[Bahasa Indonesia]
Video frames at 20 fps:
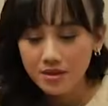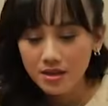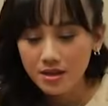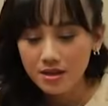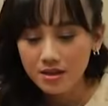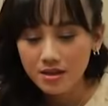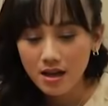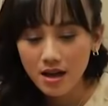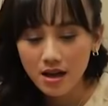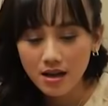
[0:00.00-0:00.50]

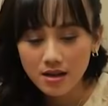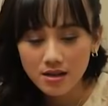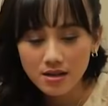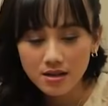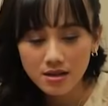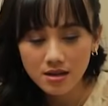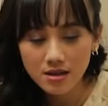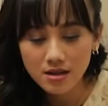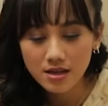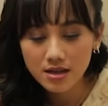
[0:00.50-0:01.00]
Kita
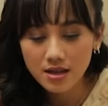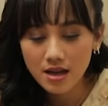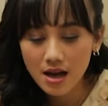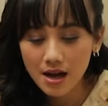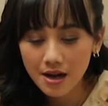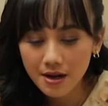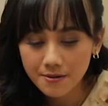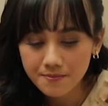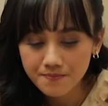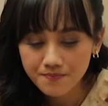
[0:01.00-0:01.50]
ke
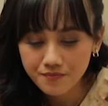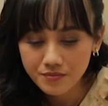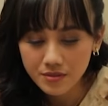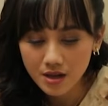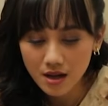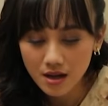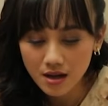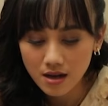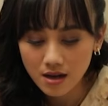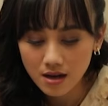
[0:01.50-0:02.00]
yang
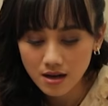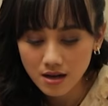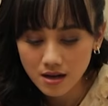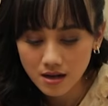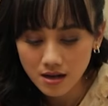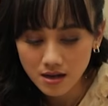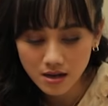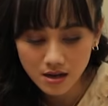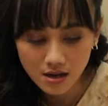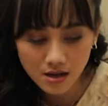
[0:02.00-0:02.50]

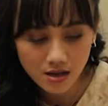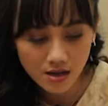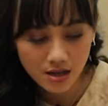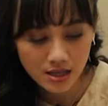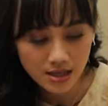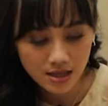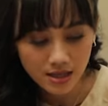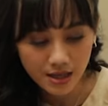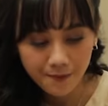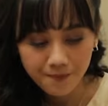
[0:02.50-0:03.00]
uh,
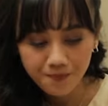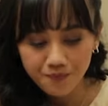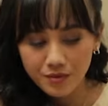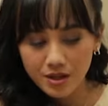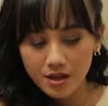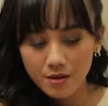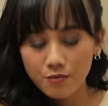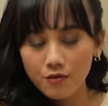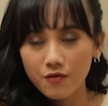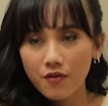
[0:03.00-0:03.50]
ini nih,
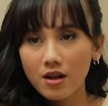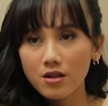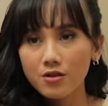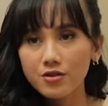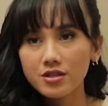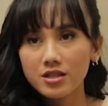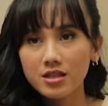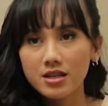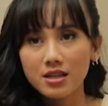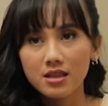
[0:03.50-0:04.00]

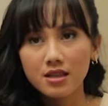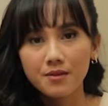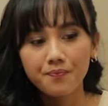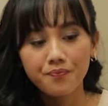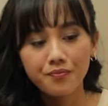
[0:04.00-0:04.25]
buffalo chicken.